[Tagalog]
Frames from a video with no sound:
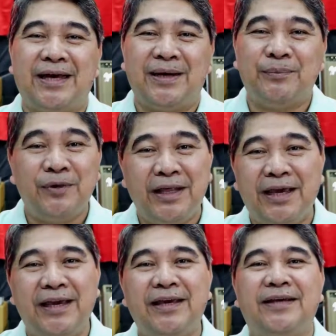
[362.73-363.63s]

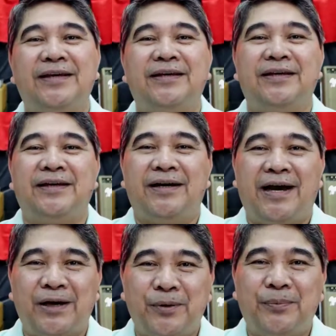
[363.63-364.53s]
muli
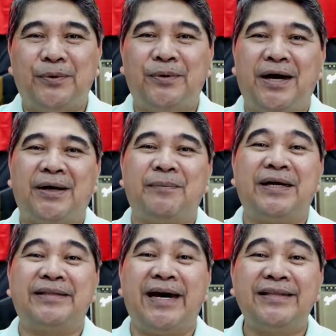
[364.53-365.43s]
ako po ang
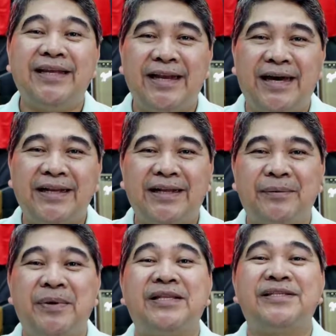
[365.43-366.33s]
magdadala ng
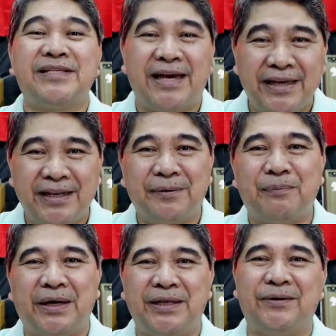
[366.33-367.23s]
mensahe ng
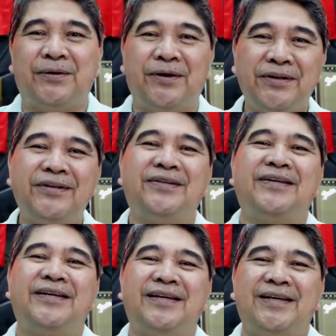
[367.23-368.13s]
Panginoon
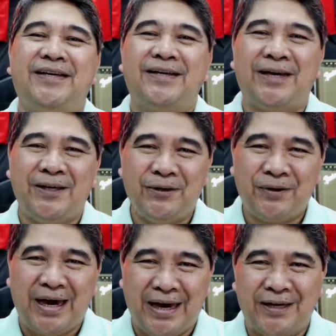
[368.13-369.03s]
ngayong
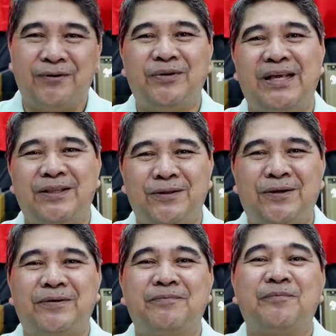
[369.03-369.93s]
araw na ito.
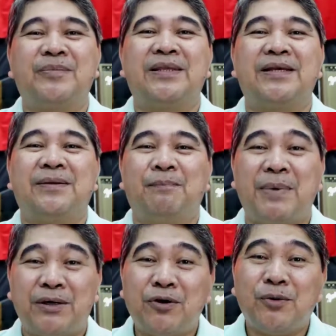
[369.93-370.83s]

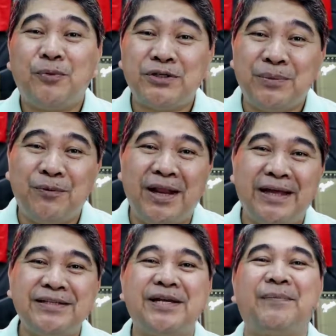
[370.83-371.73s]
Bago ko po simulan,
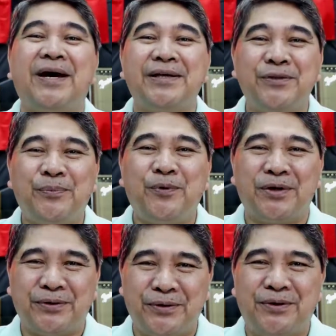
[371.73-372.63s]
samahan niyo po
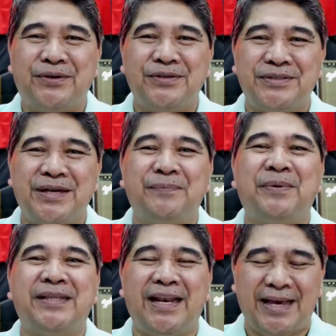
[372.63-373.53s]
ako sa
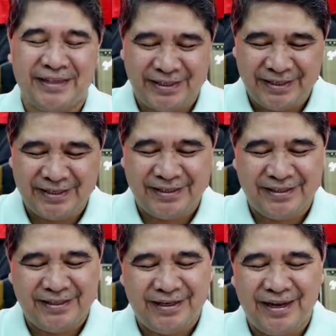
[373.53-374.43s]
panalangin.
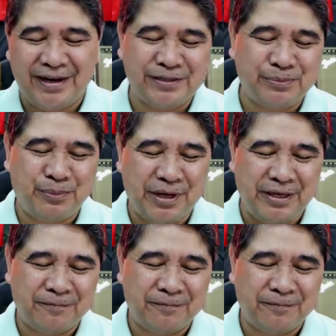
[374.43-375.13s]
Let us pray.